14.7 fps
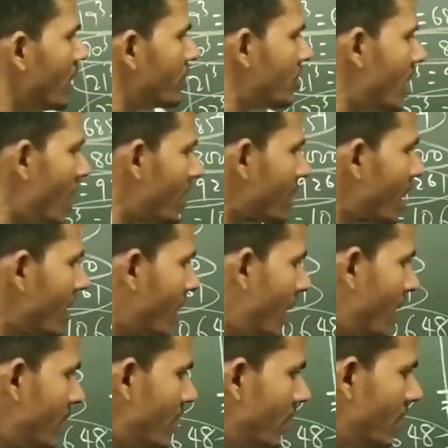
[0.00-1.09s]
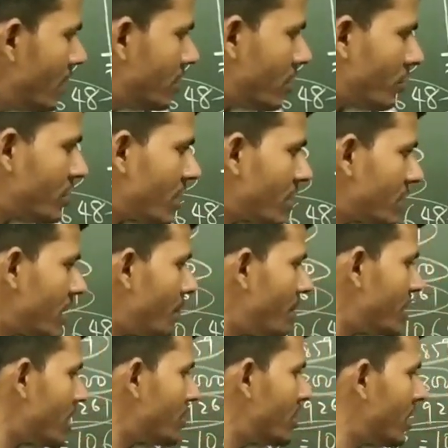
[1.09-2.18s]
चार का घन चौसठ के चार
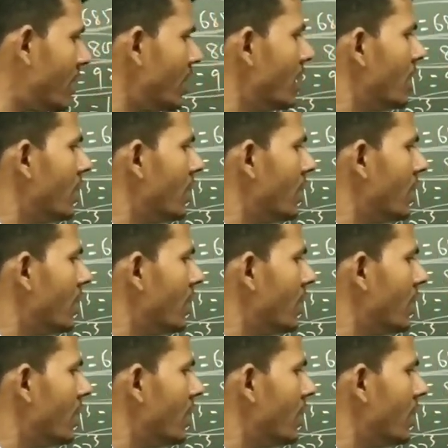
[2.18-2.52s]
बजा छः